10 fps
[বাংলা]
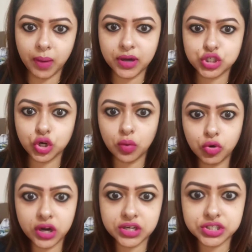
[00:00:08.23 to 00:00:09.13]
বাবা
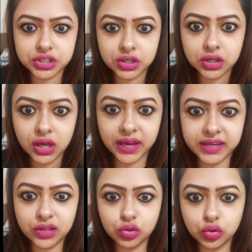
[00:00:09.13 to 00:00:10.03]
সর্বনাশ
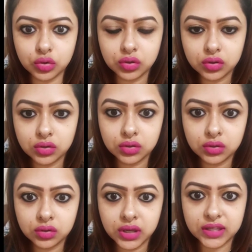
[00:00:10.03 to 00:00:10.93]
এটাই তো
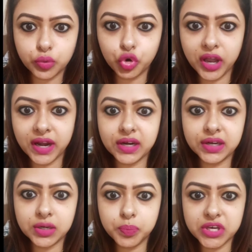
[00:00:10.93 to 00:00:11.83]
এ তো পুরো
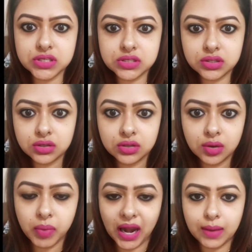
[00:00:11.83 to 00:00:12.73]
এডিটেড পিস
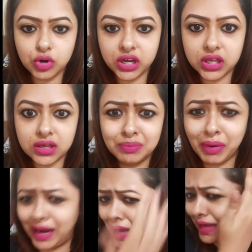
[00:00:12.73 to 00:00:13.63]
পালাবো নাকি
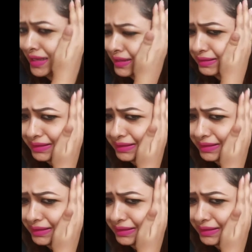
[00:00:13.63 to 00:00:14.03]
পালাই